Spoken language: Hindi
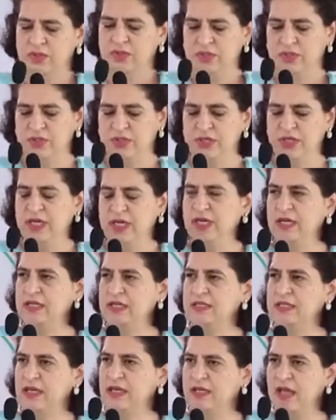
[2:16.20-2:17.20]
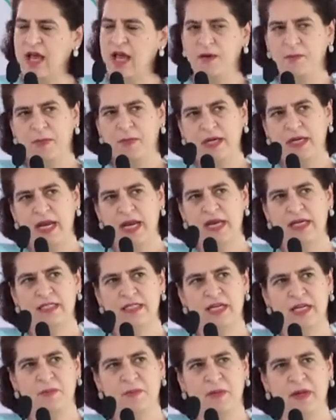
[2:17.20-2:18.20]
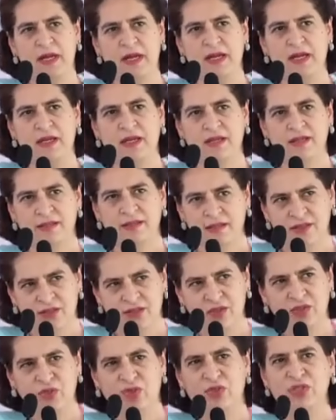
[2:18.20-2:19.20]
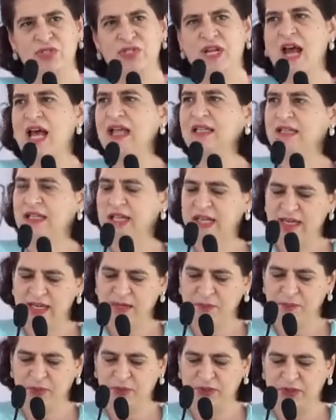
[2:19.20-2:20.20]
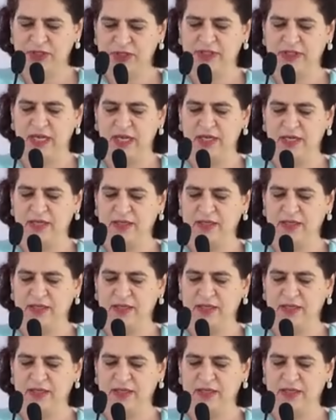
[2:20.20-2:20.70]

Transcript: श्री सरदार पटेल जी भी गुजरात के ही पुत्र थे